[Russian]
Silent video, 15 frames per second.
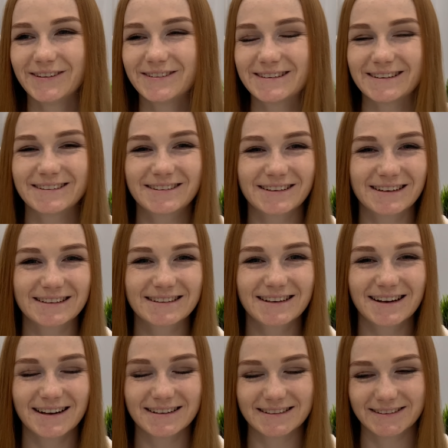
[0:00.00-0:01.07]
все это
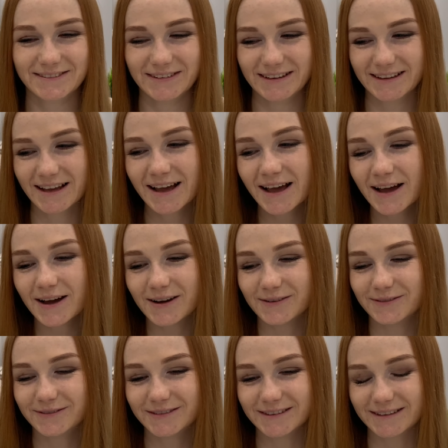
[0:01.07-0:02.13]
рассказывает,
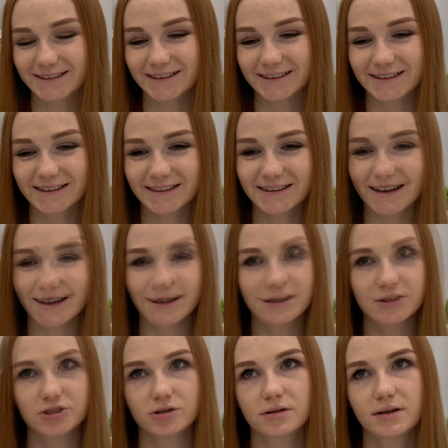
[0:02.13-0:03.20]
вот, как-то так. Я
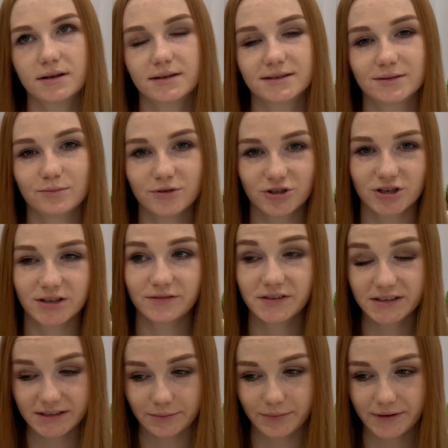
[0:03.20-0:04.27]
начала замечать
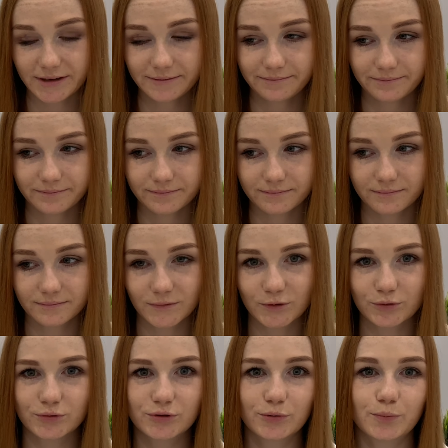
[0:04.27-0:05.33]
в себе
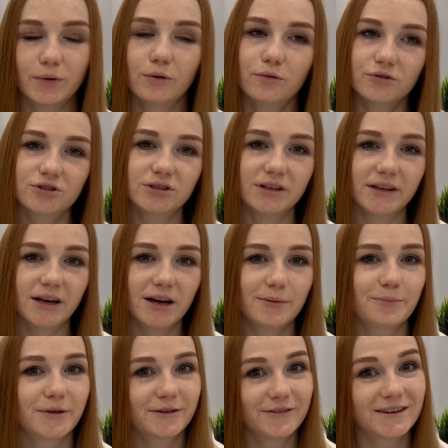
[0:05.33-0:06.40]
то что, похоже,
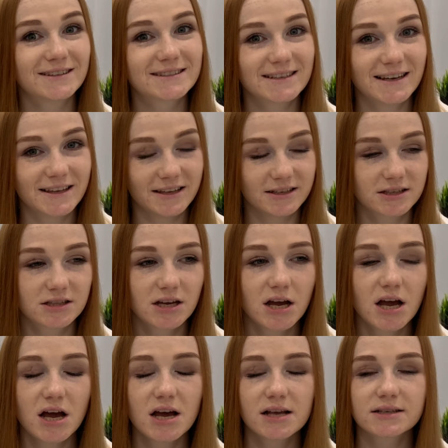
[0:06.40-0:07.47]
я перфекционист.
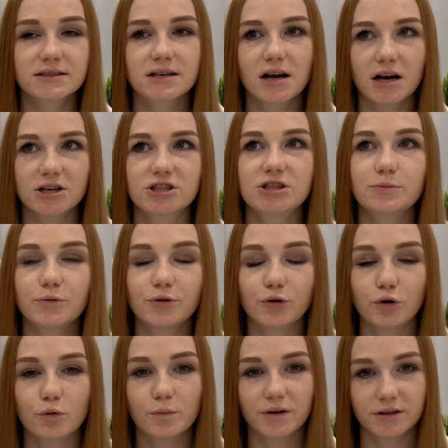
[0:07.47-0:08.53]
С каждым
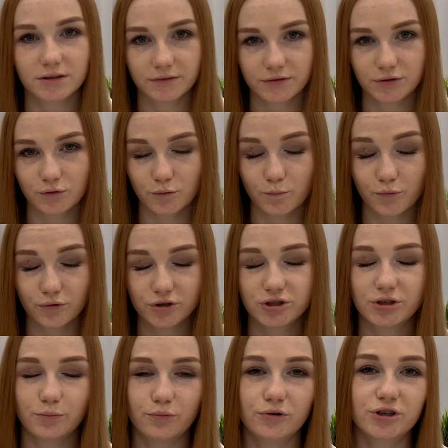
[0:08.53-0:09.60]
днем это все
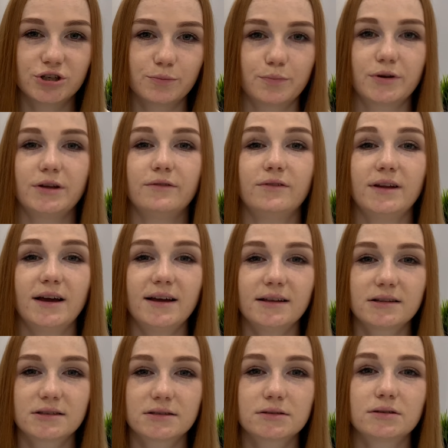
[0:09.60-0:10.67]
больше и больше
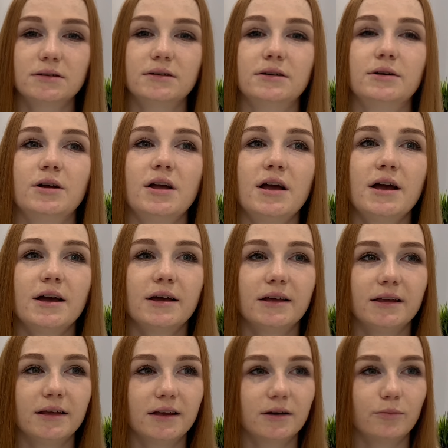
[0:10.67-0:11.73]
проявляется.
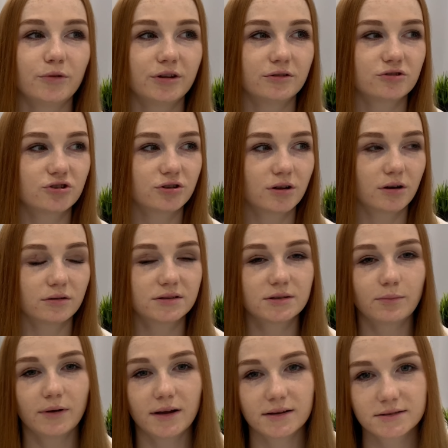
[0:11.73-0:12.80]
И мне начинают
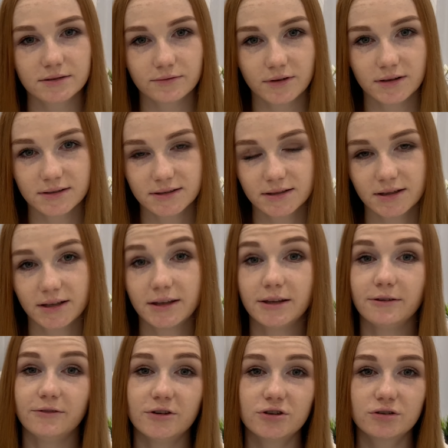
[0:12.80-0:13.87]
цепляться в глаза
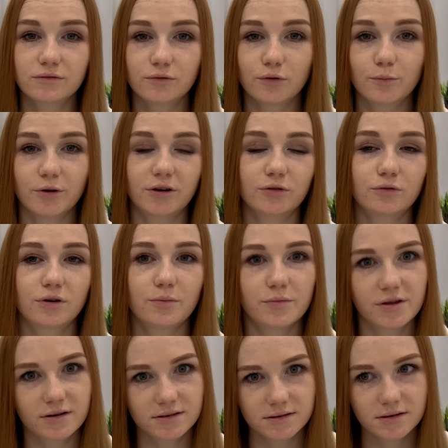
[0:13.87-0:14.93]
такие вещи в доме, которые
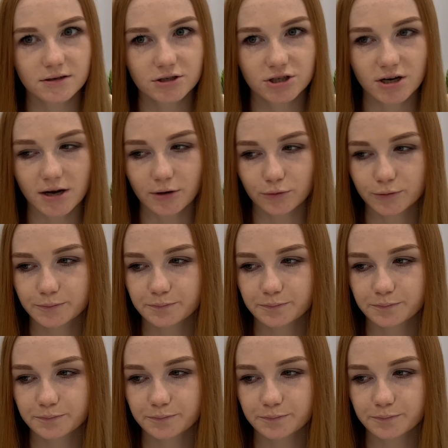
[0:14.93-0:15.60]
меня раздражают